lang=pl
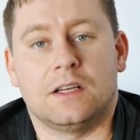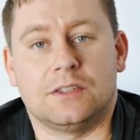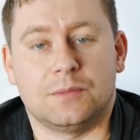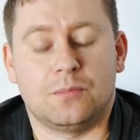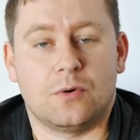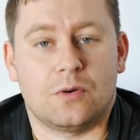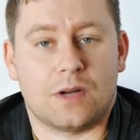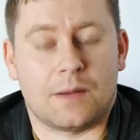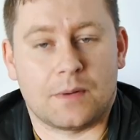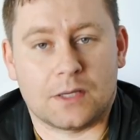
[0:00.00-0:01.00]
nie
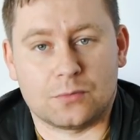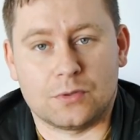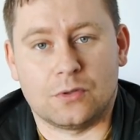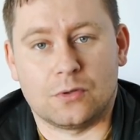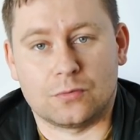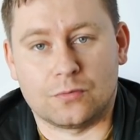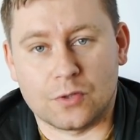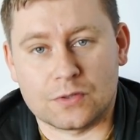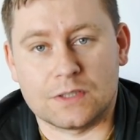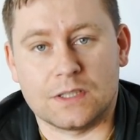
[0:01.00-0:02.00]
było aparatury do lotów
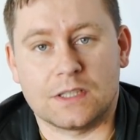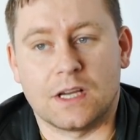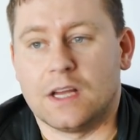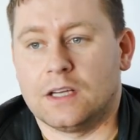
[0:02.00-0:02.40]
nocnych,